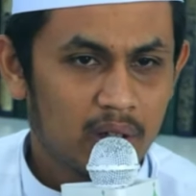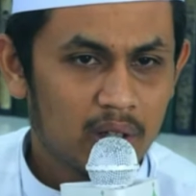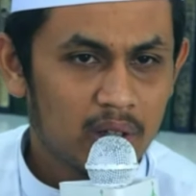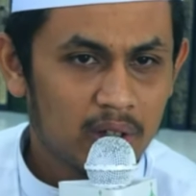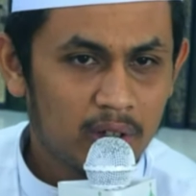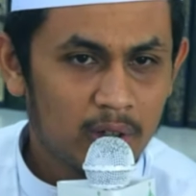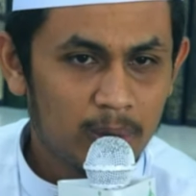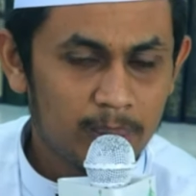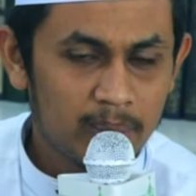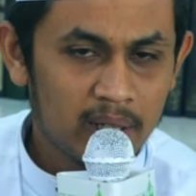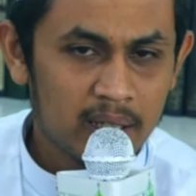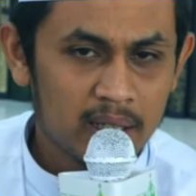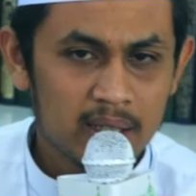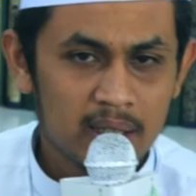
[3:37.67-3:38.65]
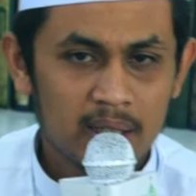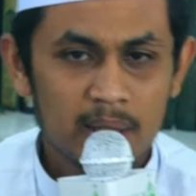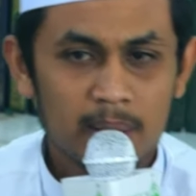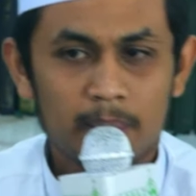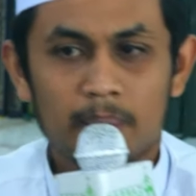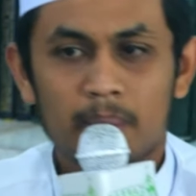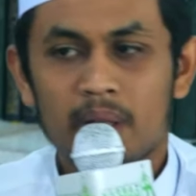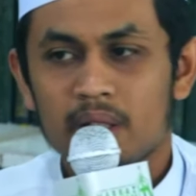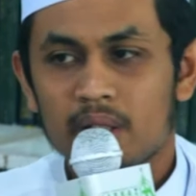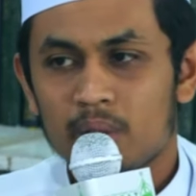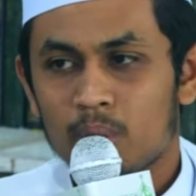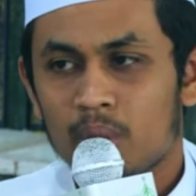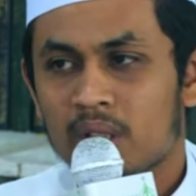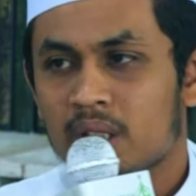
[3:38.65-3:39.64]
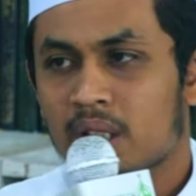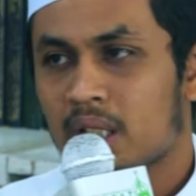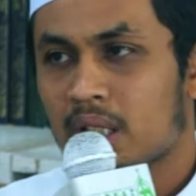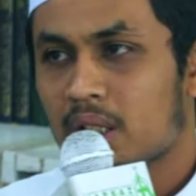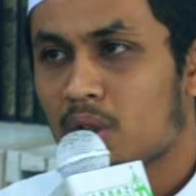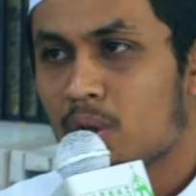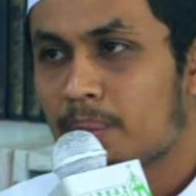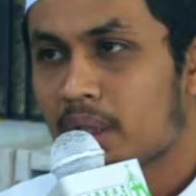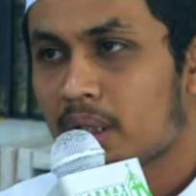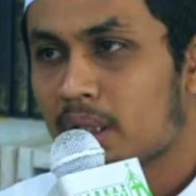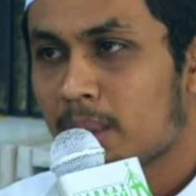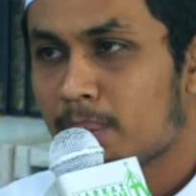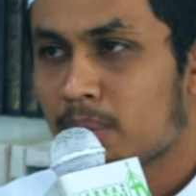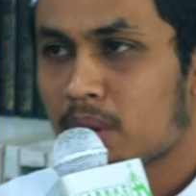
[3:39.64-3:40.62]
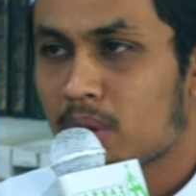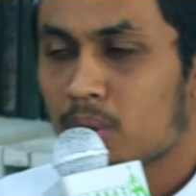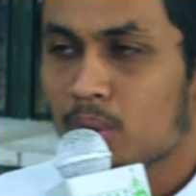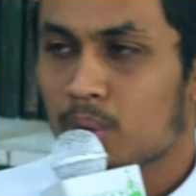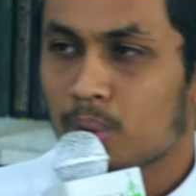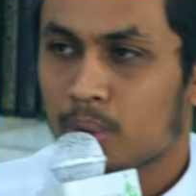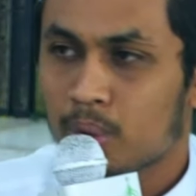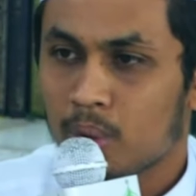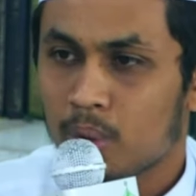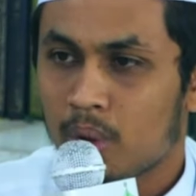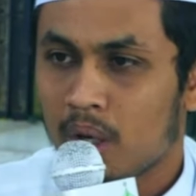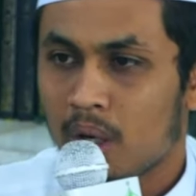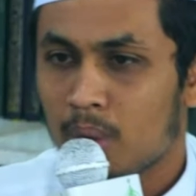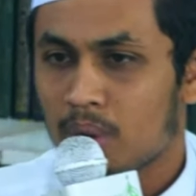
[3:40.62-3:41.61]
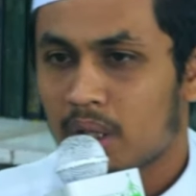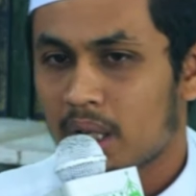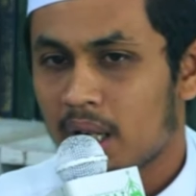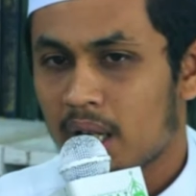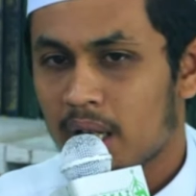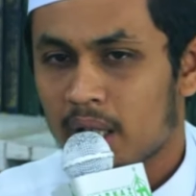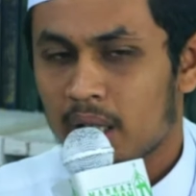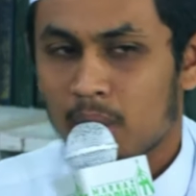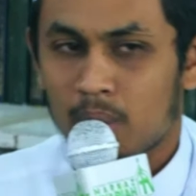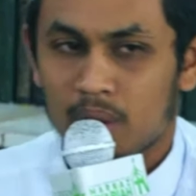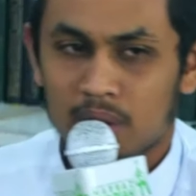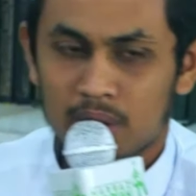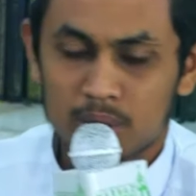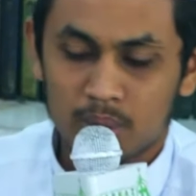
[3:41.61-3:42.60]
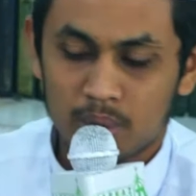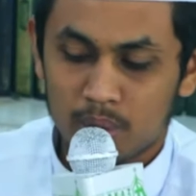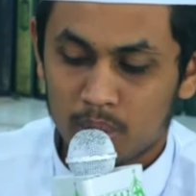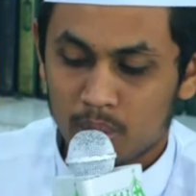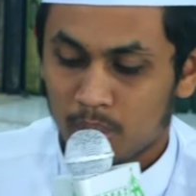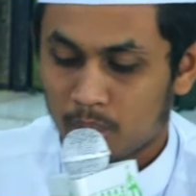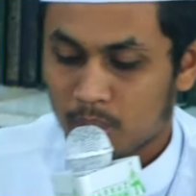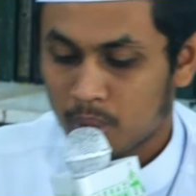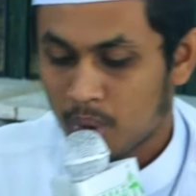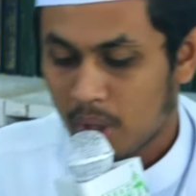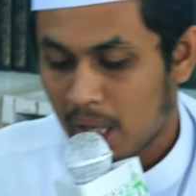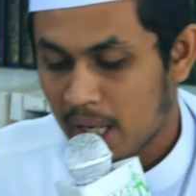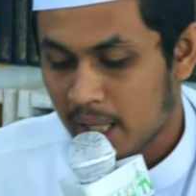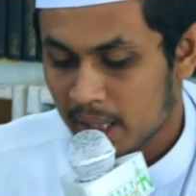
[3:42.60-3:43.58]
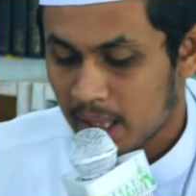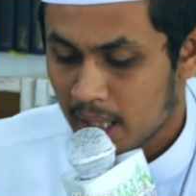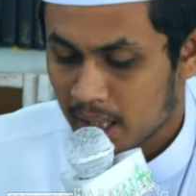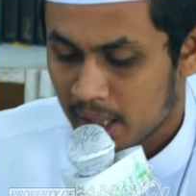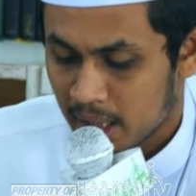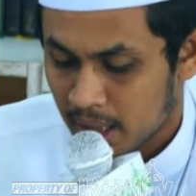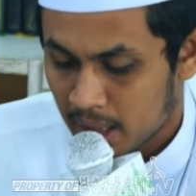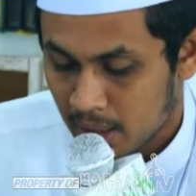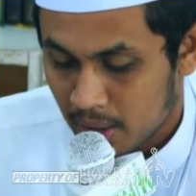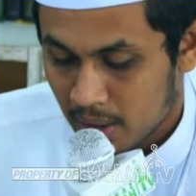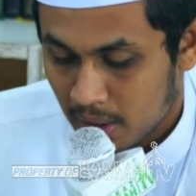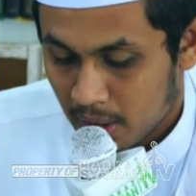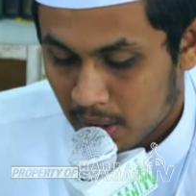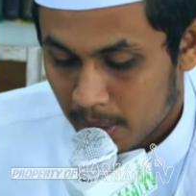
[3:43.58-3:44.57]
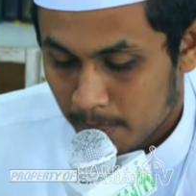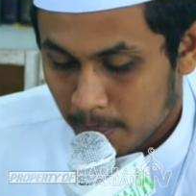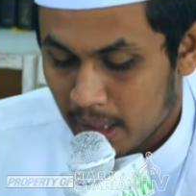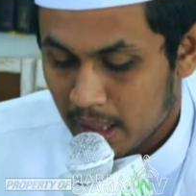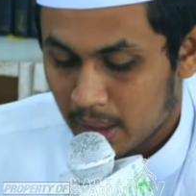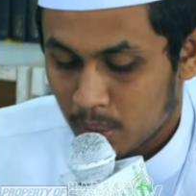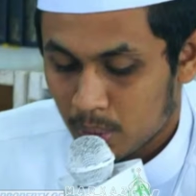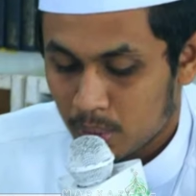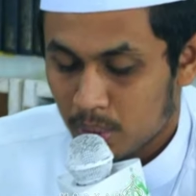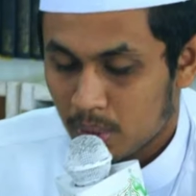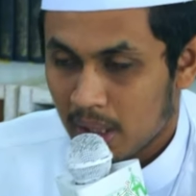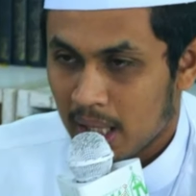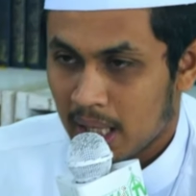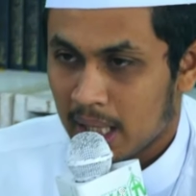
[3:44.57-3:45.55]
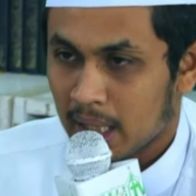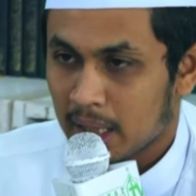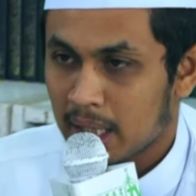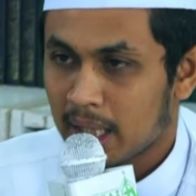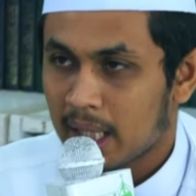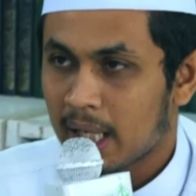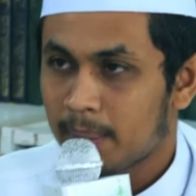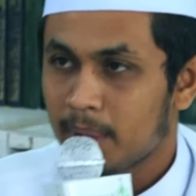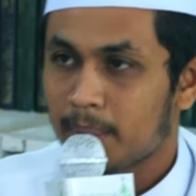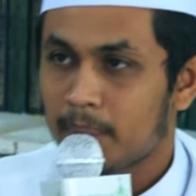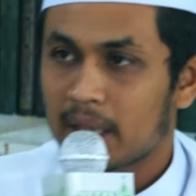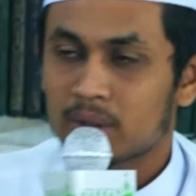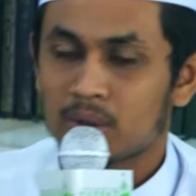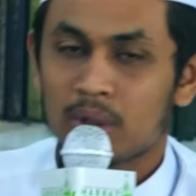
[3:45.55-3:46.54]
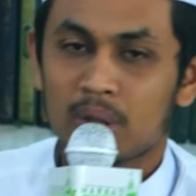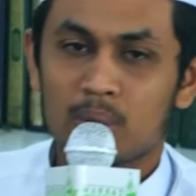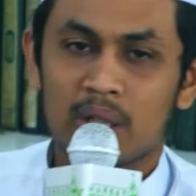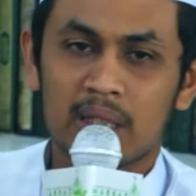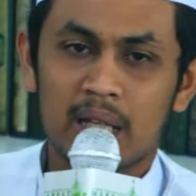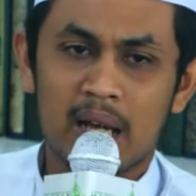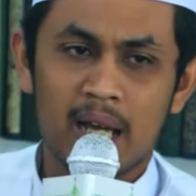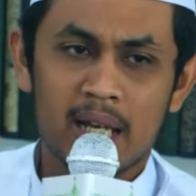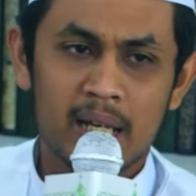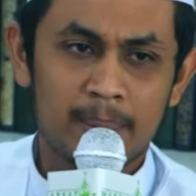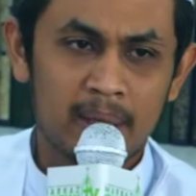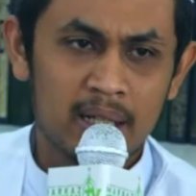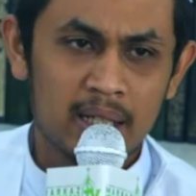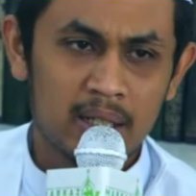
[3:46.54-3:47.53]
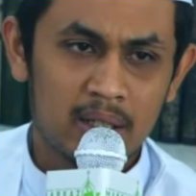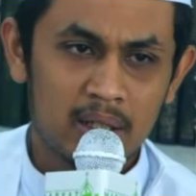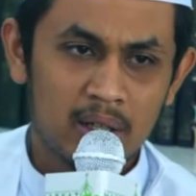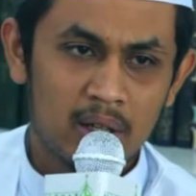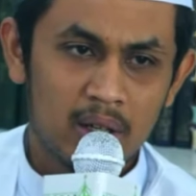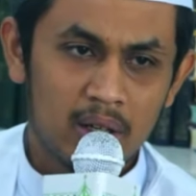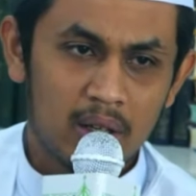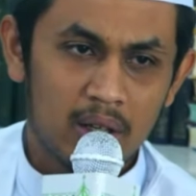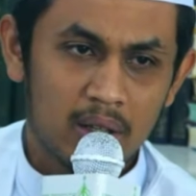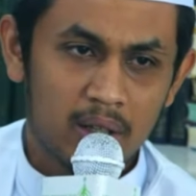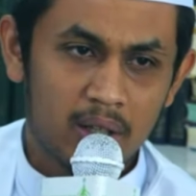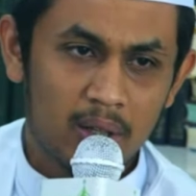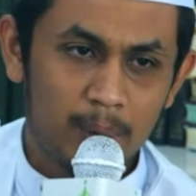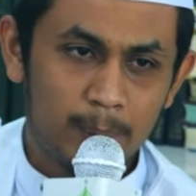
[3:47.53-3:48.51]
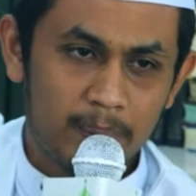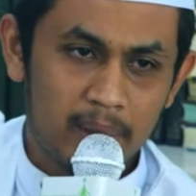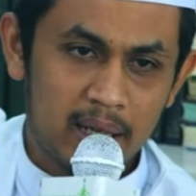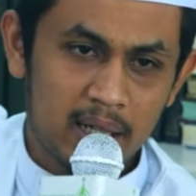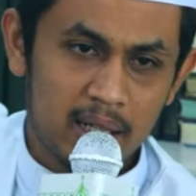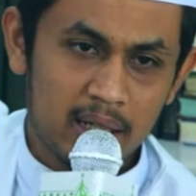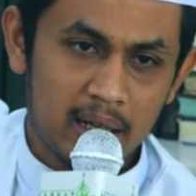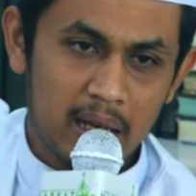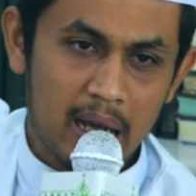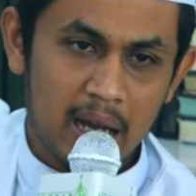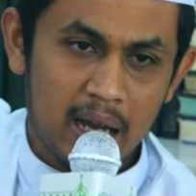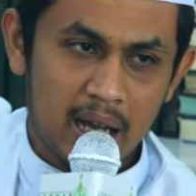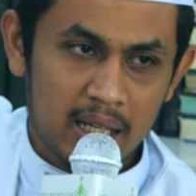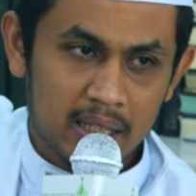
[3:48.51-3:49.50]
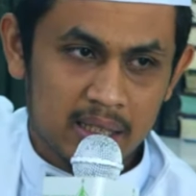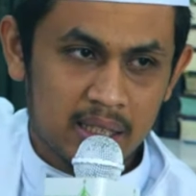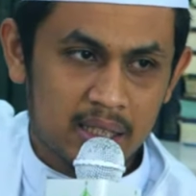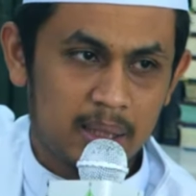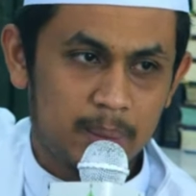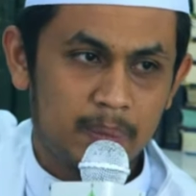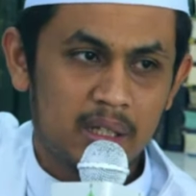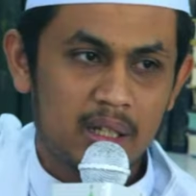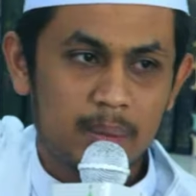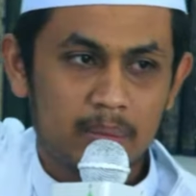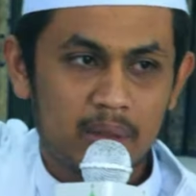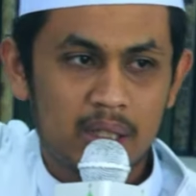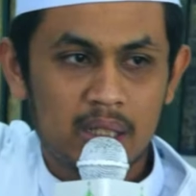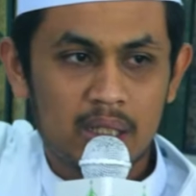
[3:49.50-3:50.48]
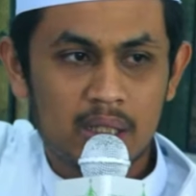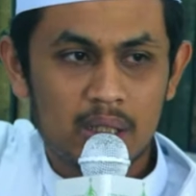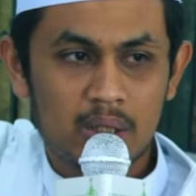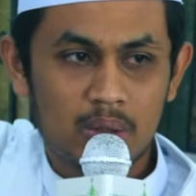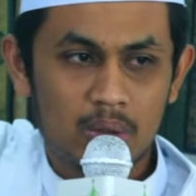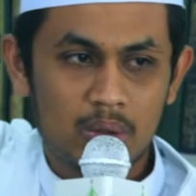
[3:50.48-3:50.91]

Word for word: Allahumma bayat wajhi yawmat eh, abyadu wujuh awliyaik wa taswadul wujuh a'daik begitu juga ketika membasuh kedua tangan apa Allahumma atini biyamini